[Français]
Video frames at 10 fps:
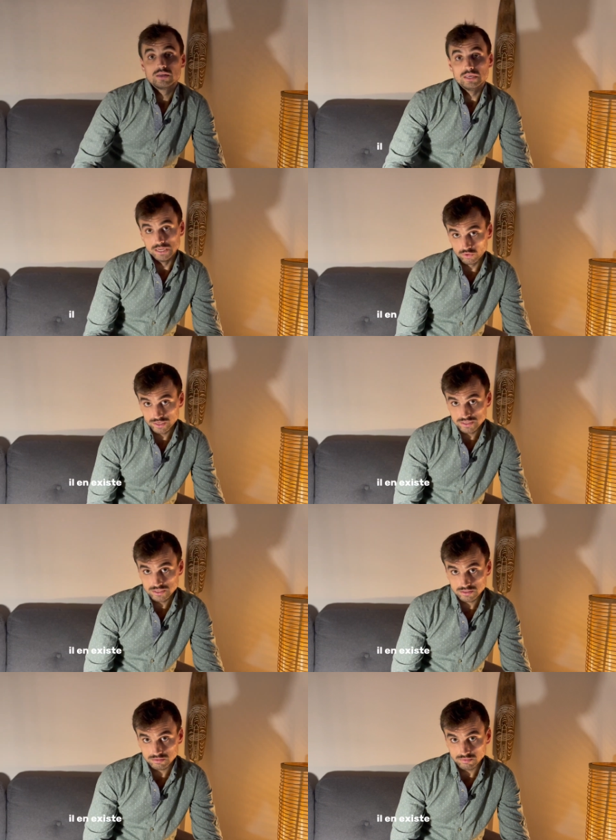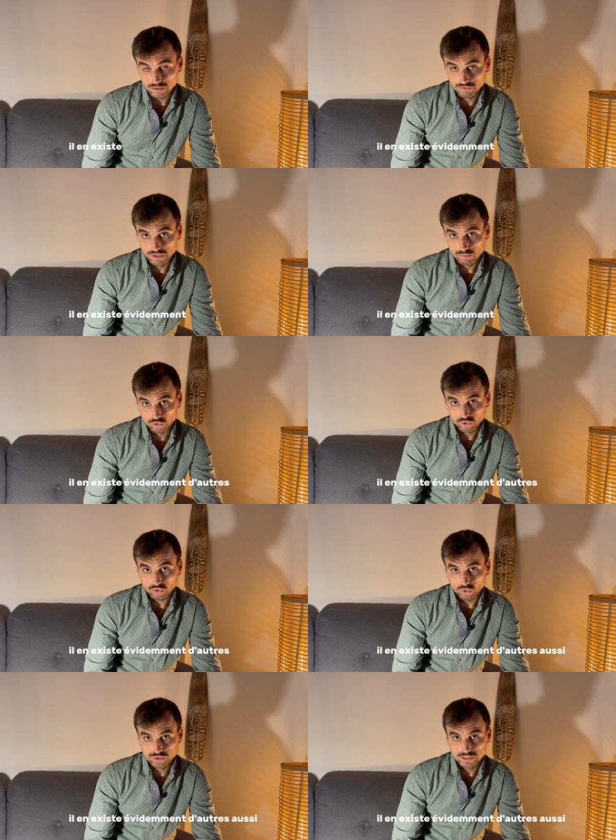Il en existe évidemment
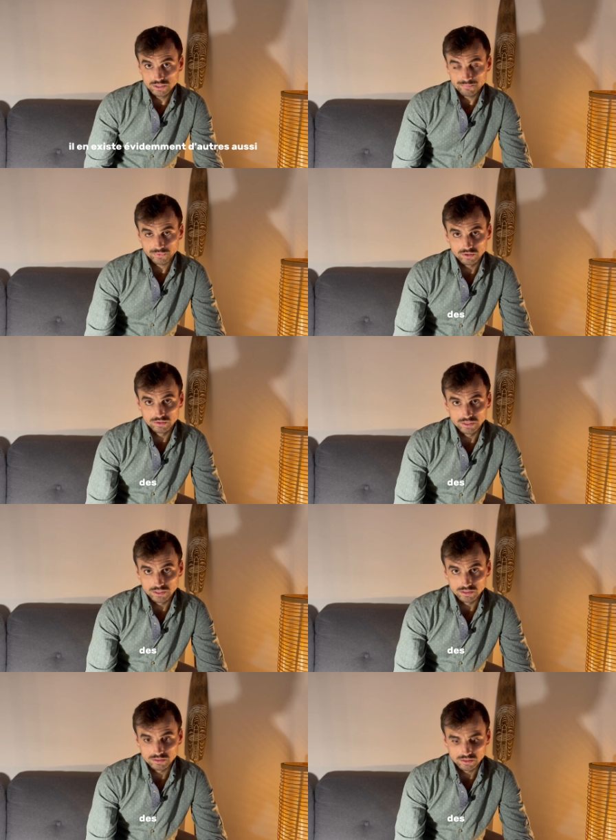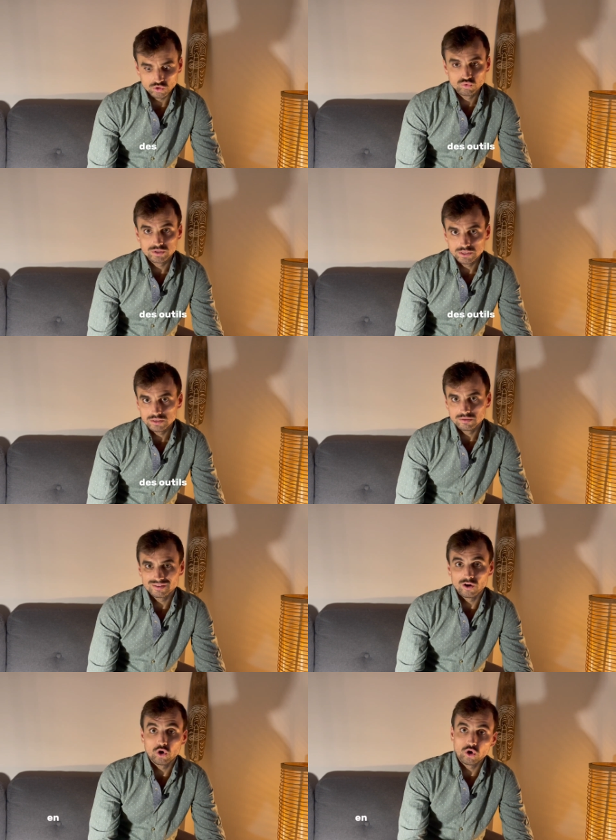d'autres aussi, des, euh, outils
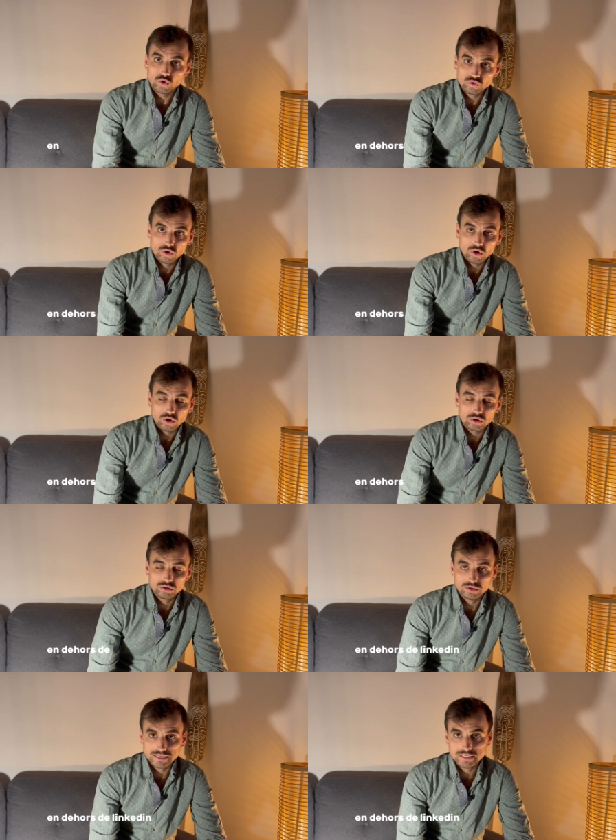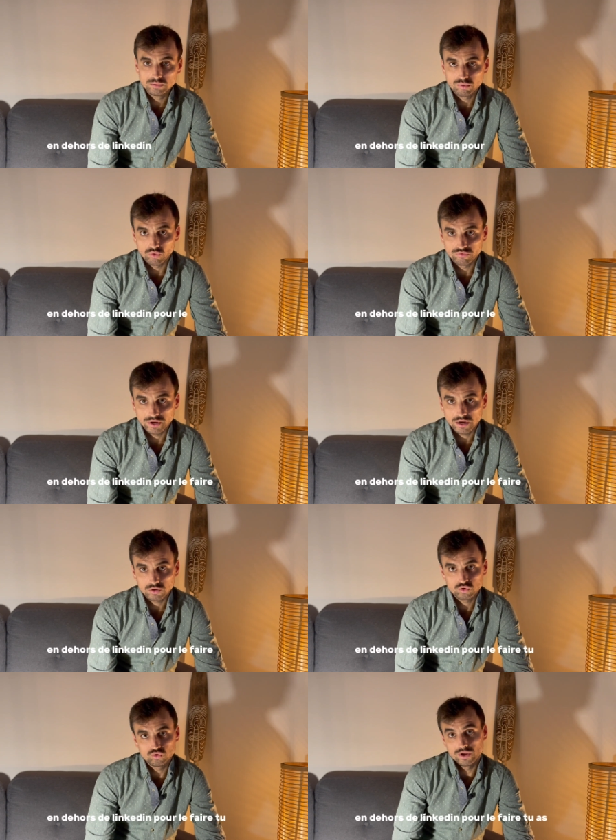en dehors de LinkedIn pour le
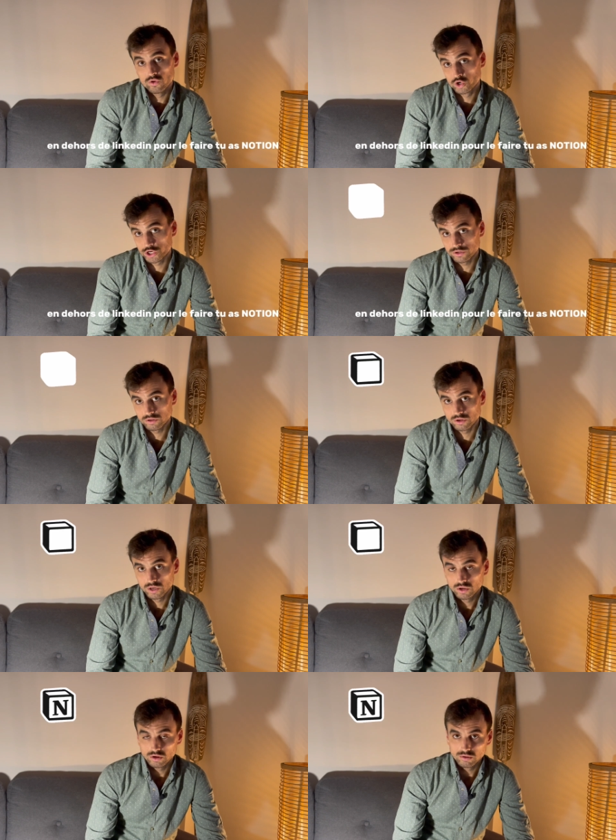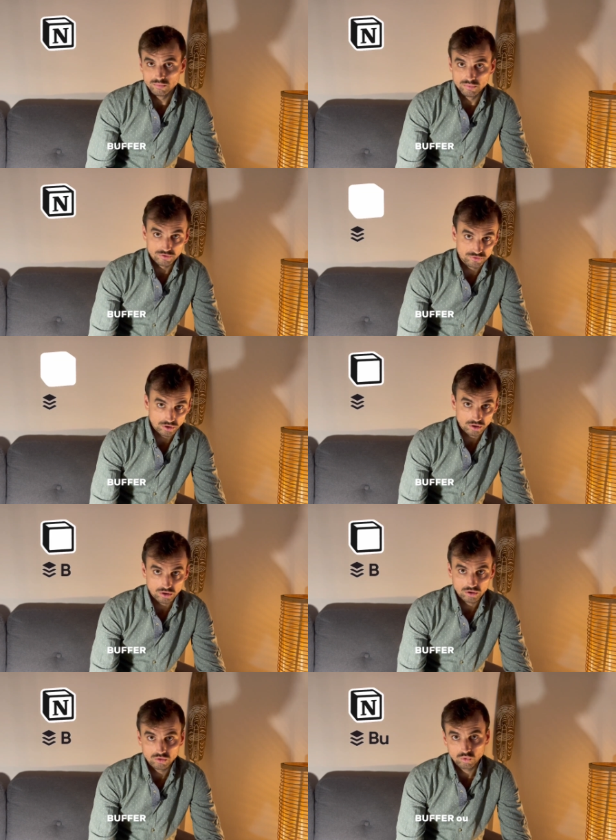faire. Tu as Notion, Buffer,
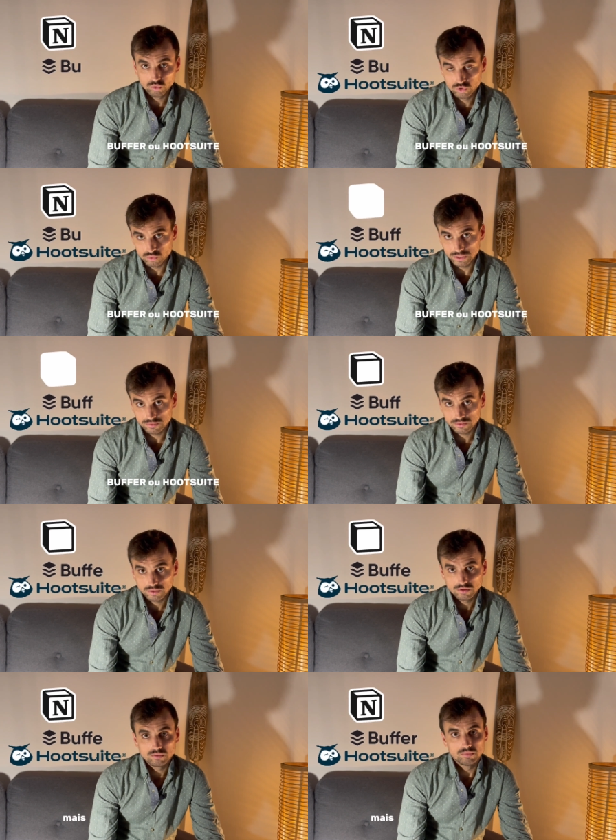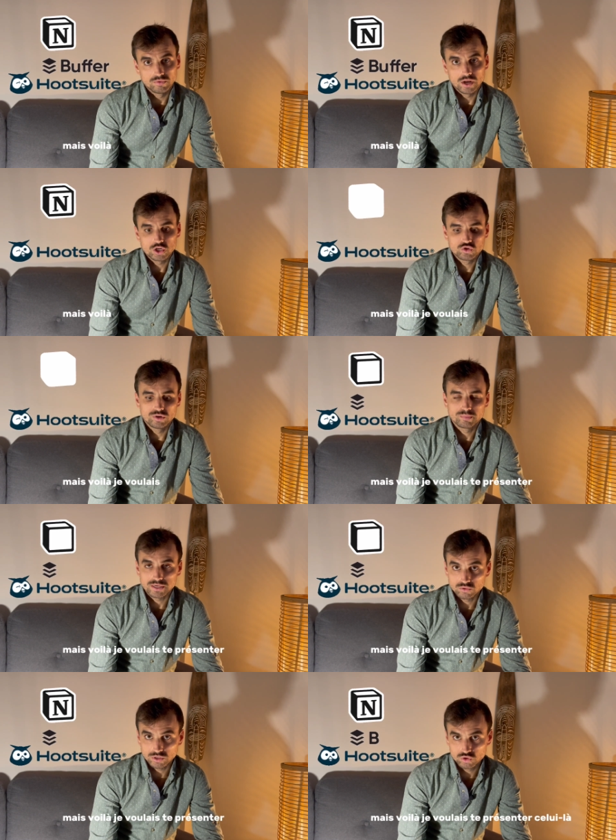OutSuite, Mais voilà, je voulais te
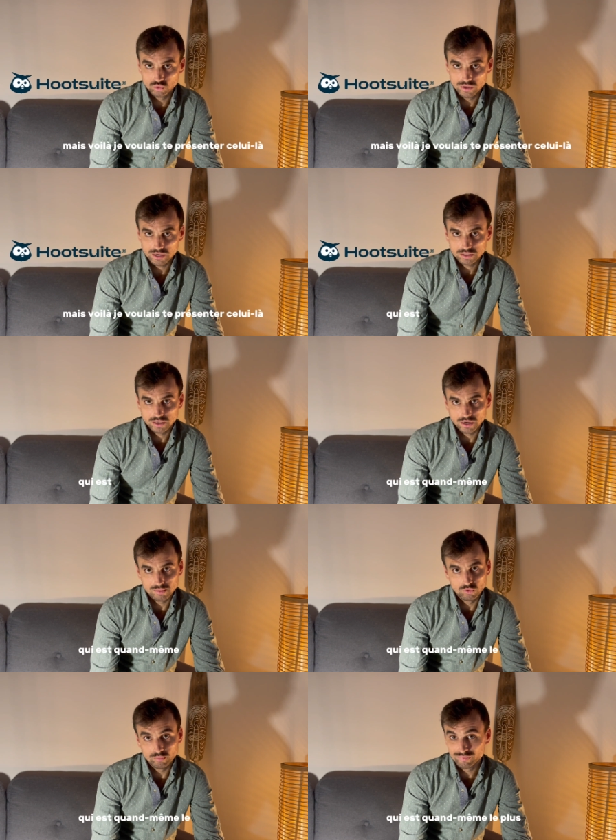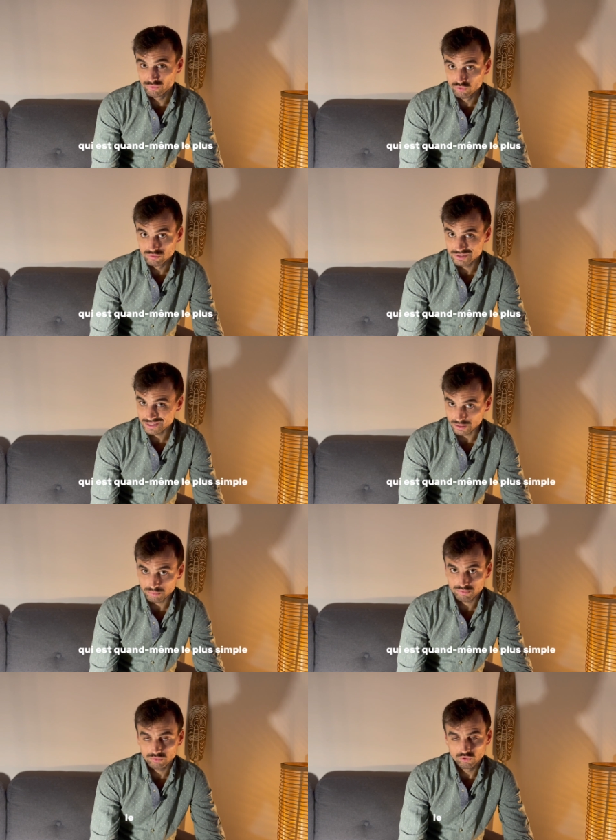présenter celui-là qui est quand même le plus
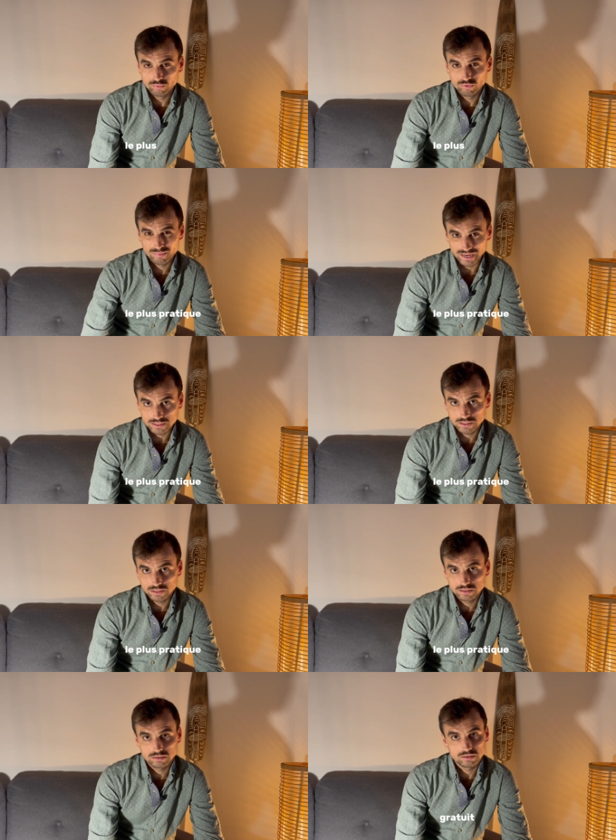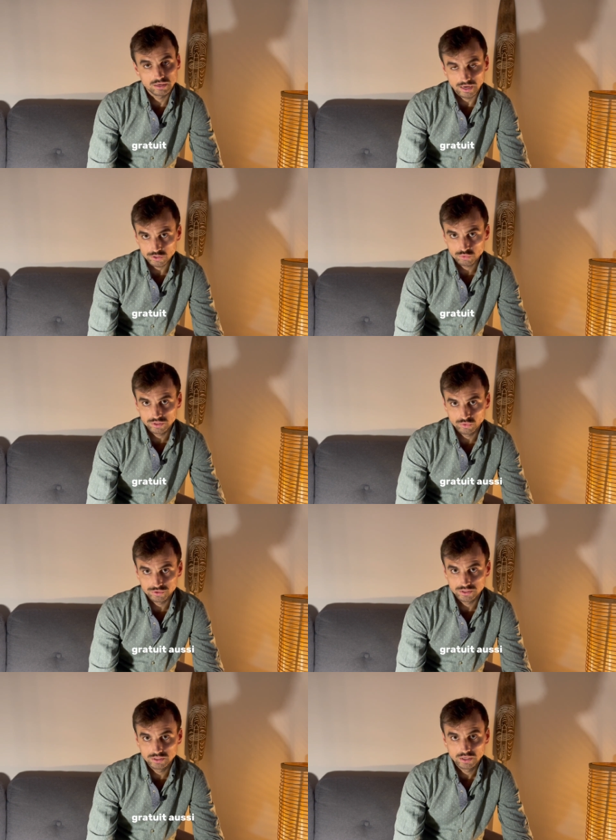simple, le plus pratique, gratuit
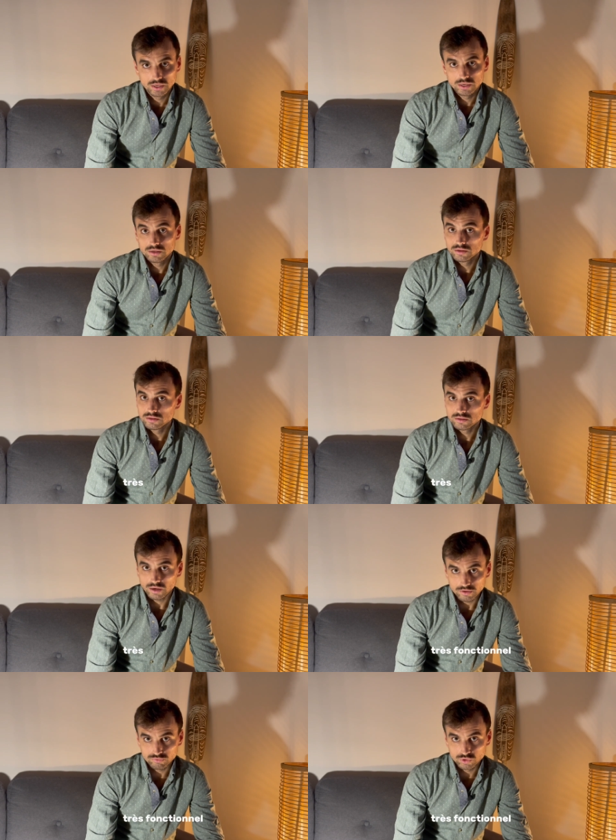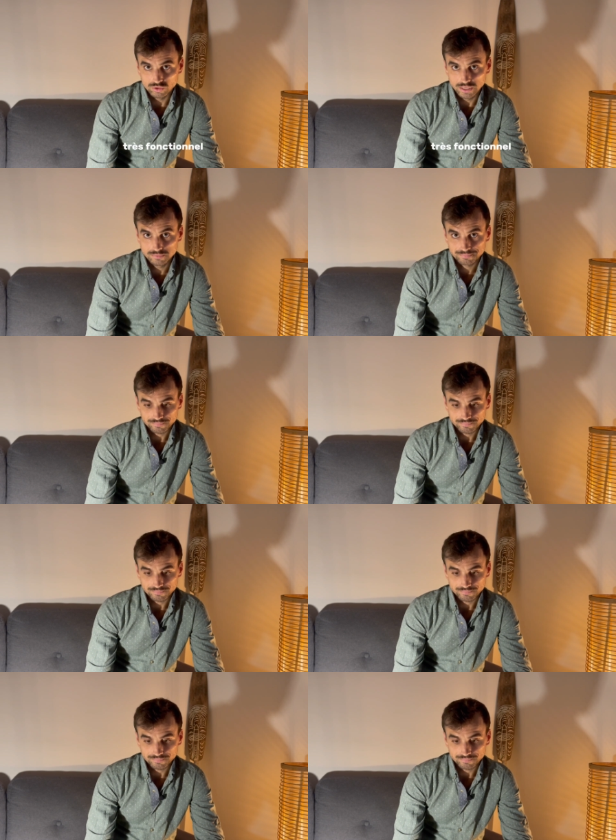aussi, très fonctionnel